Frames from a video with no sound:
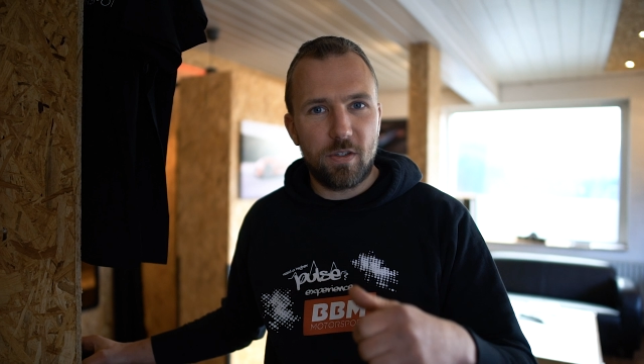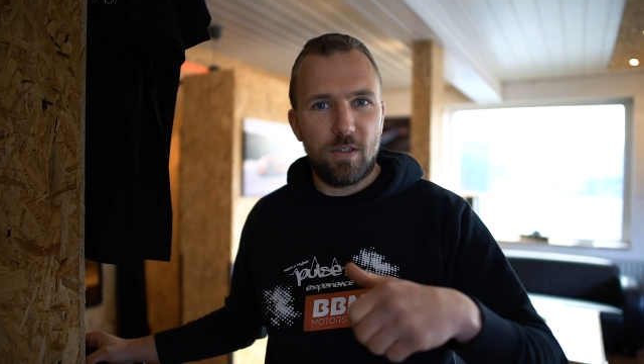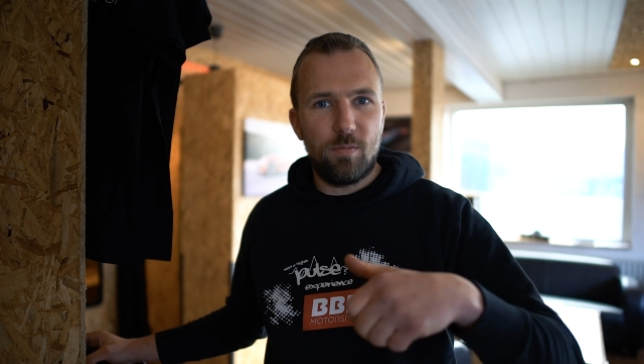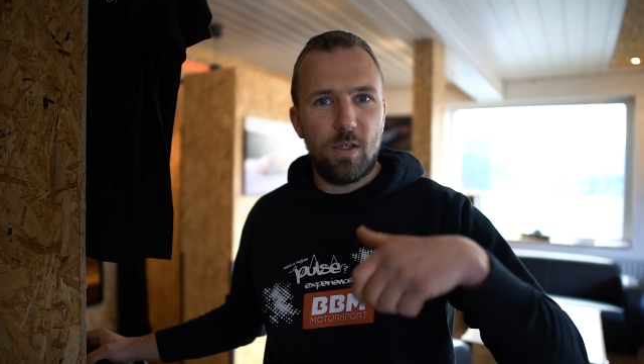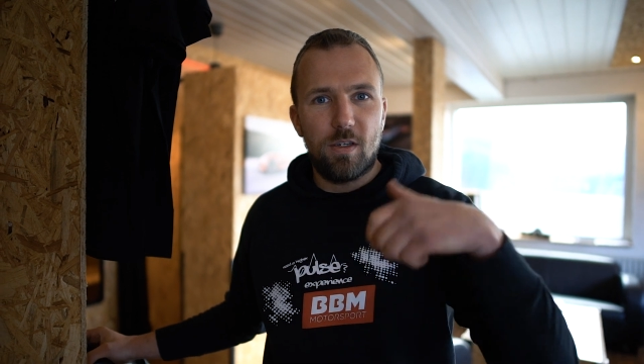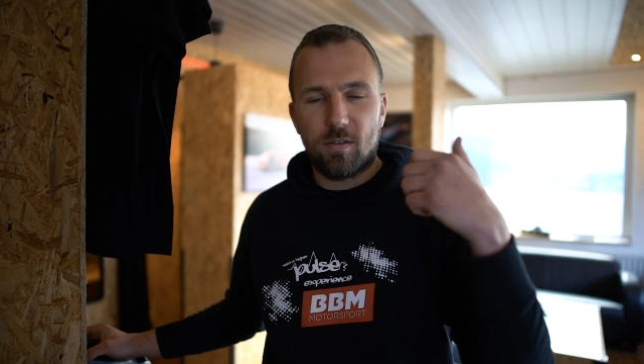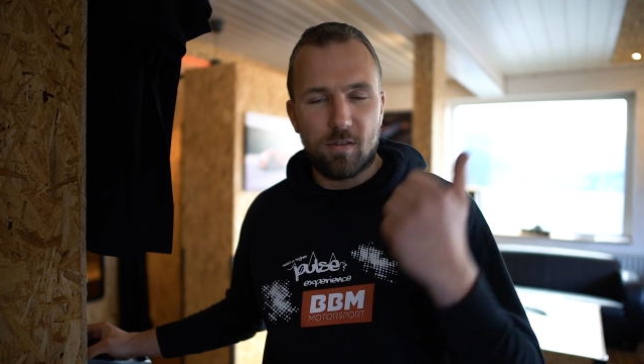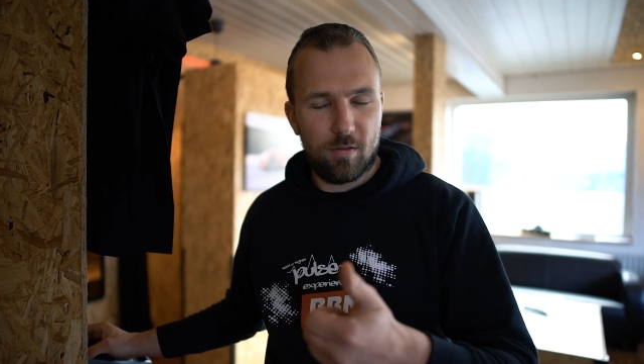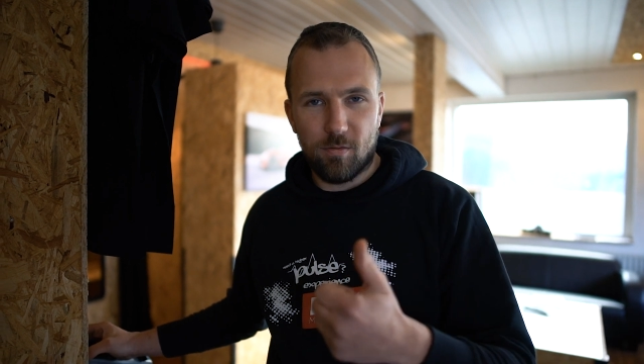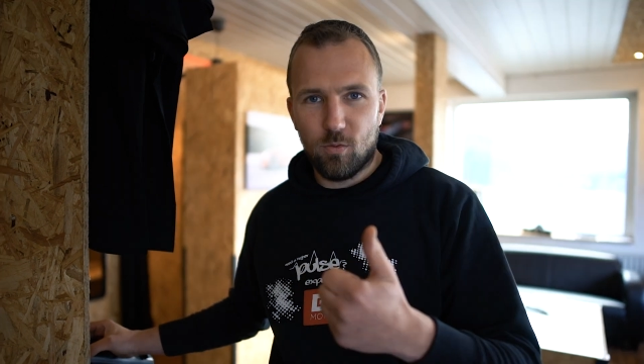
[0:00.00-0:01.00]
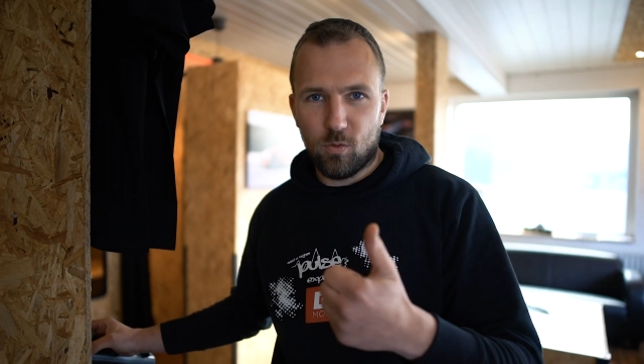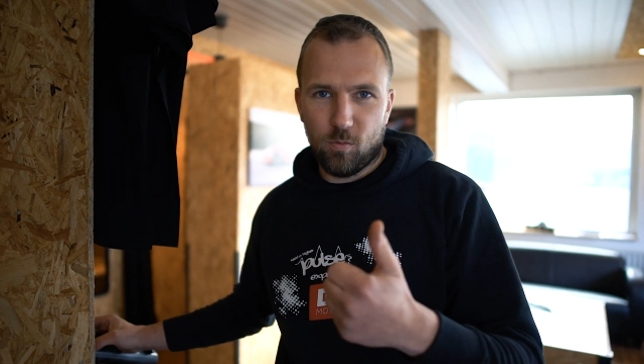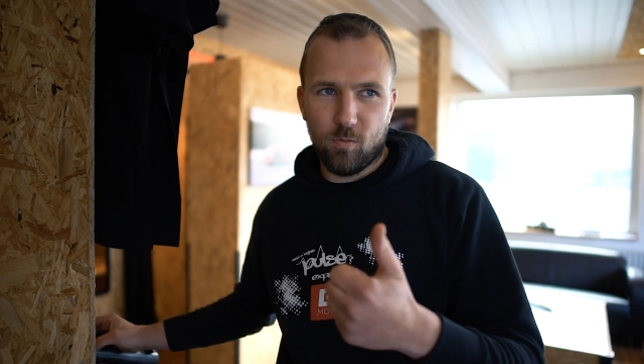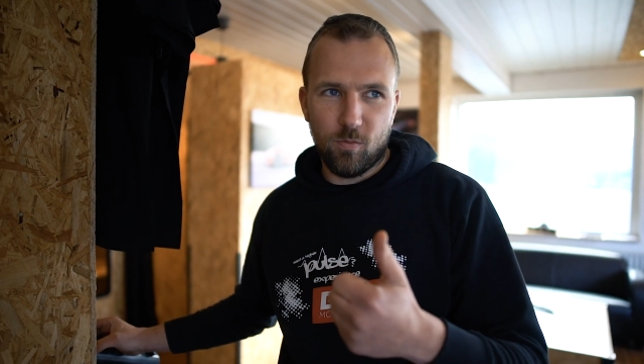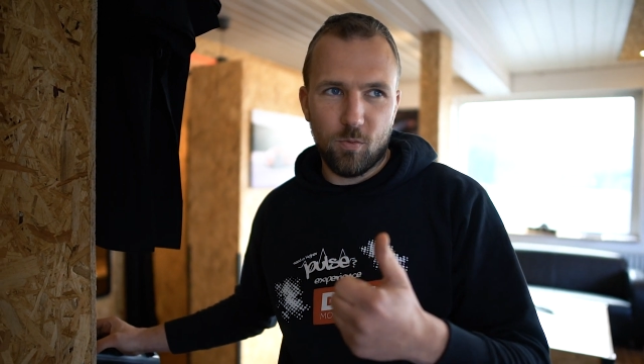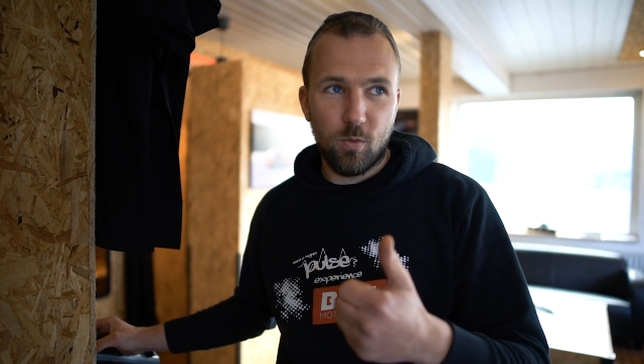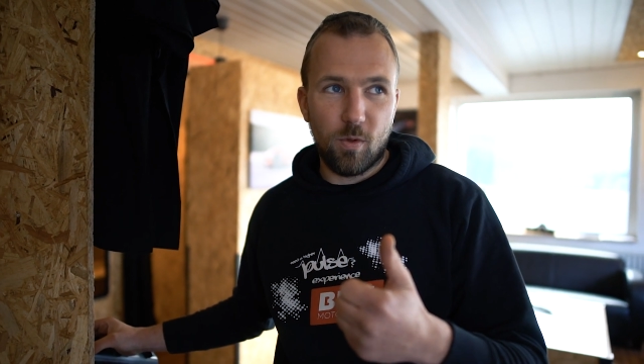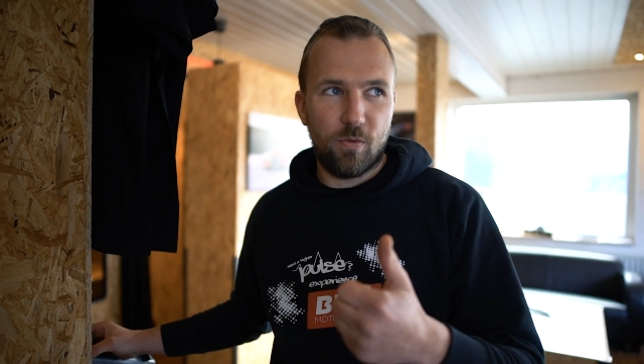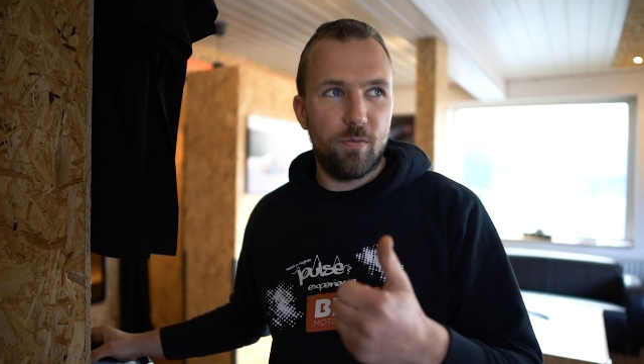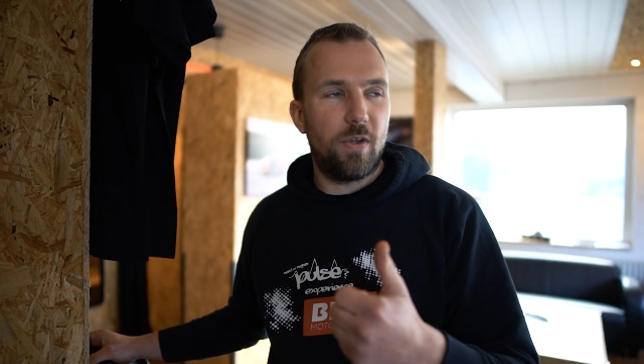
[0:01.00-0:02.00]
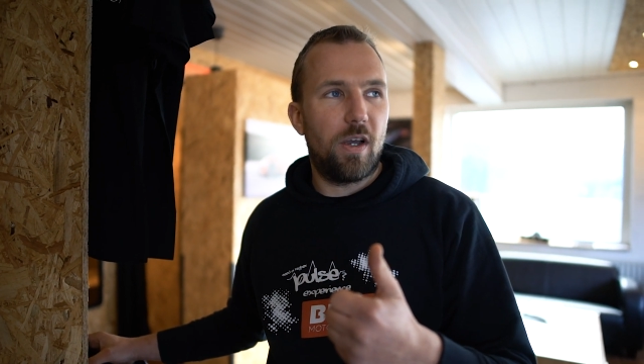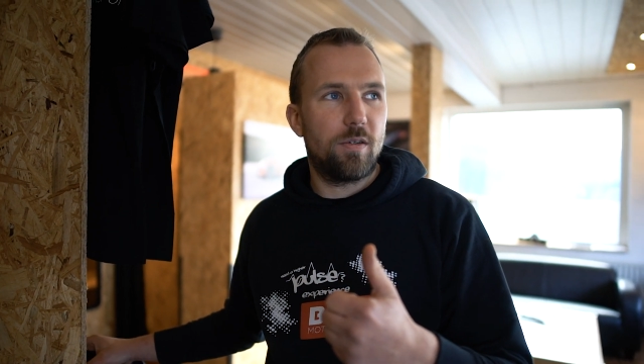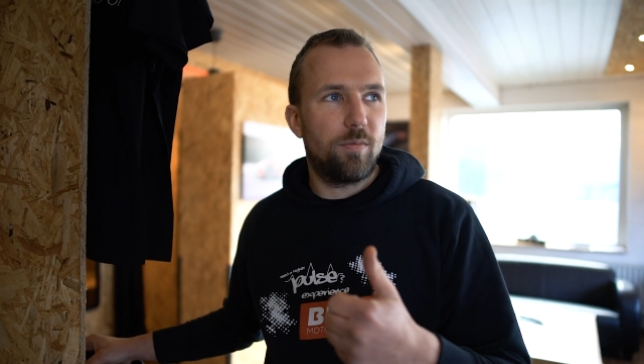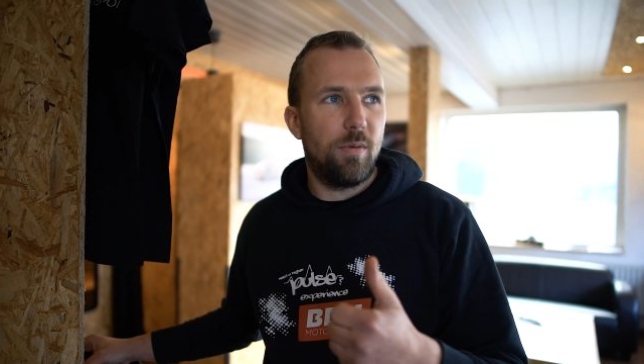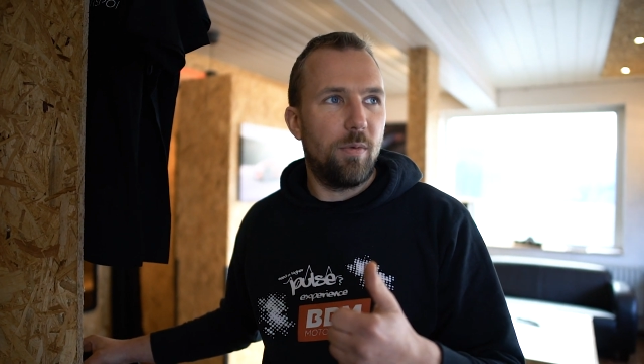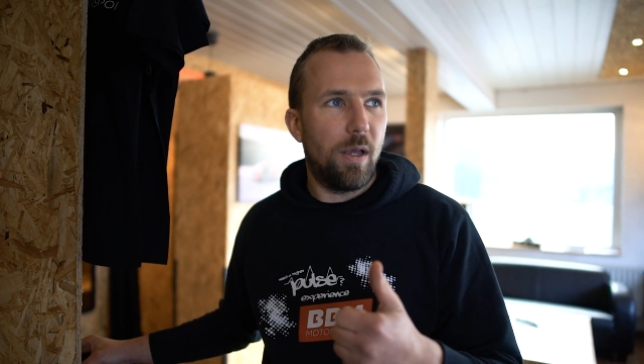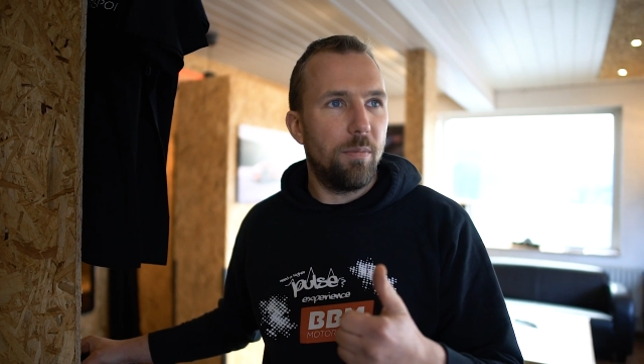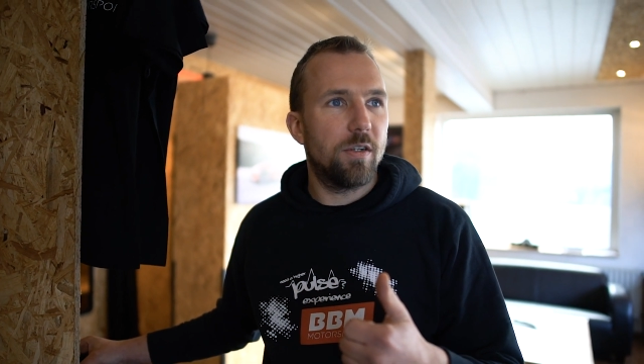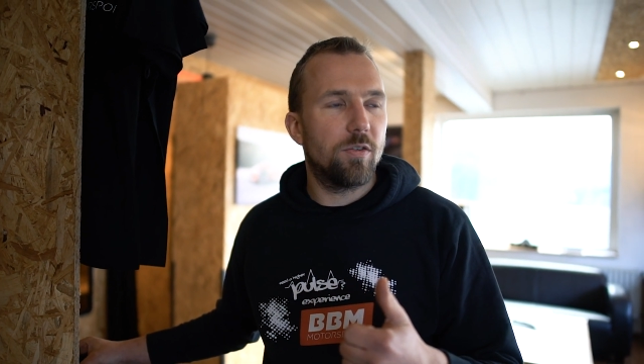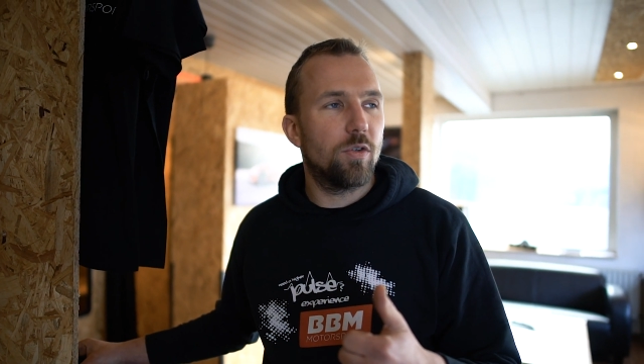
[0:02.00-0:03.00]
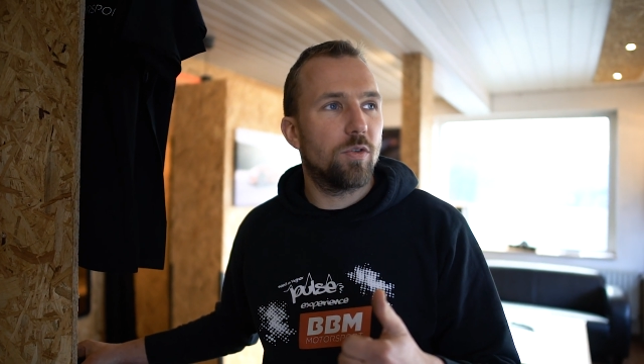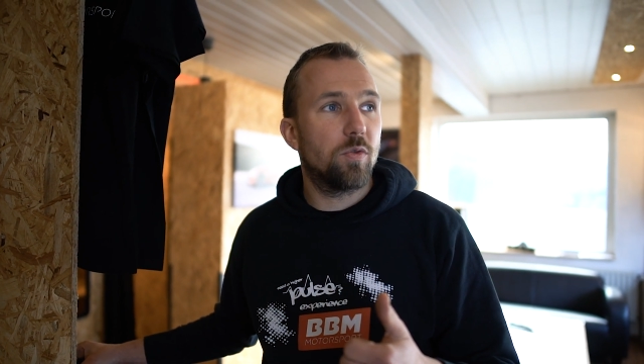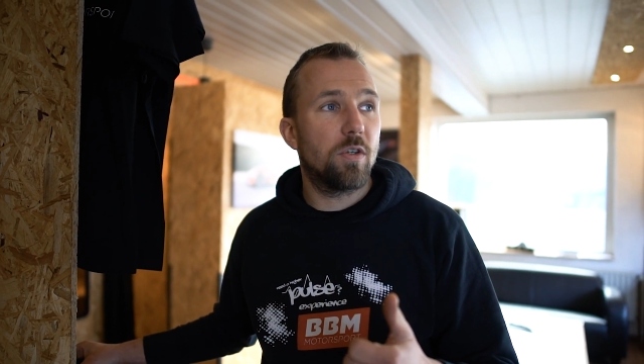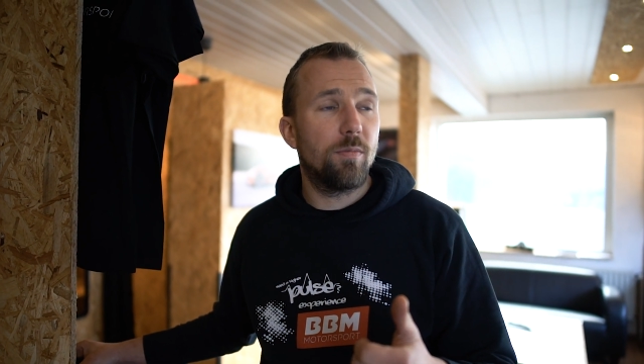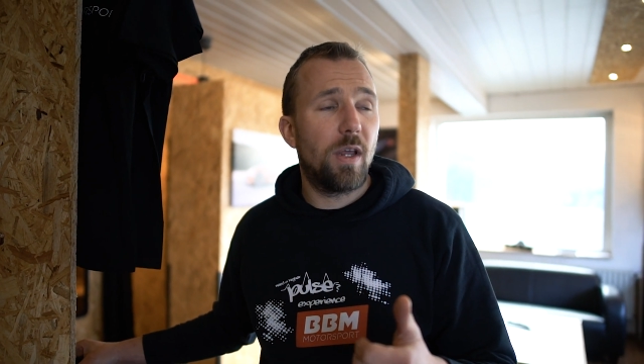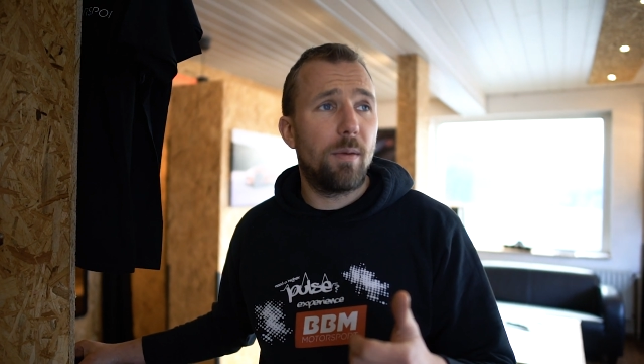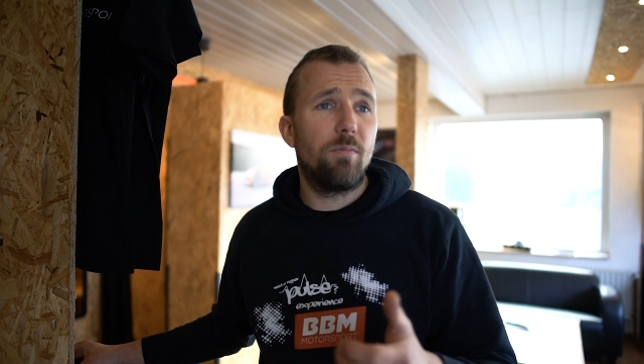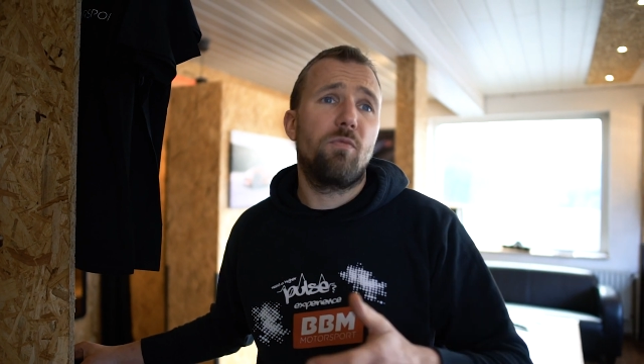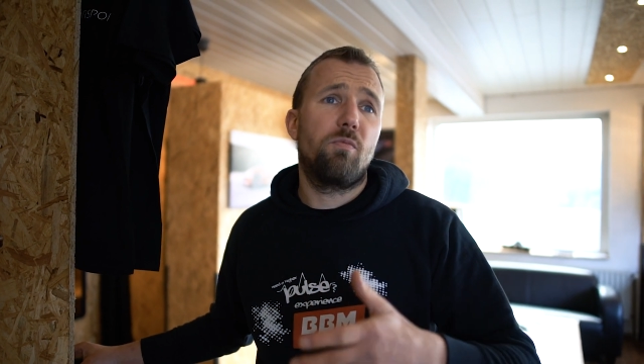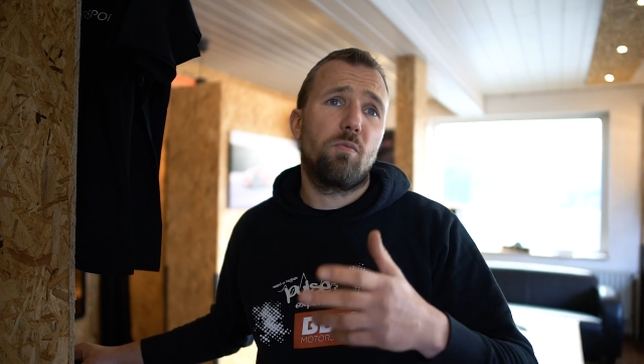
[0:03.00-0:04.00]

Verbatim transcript: Es gibt jetzt über fünf Jahre BWM als solches unter dem Namen.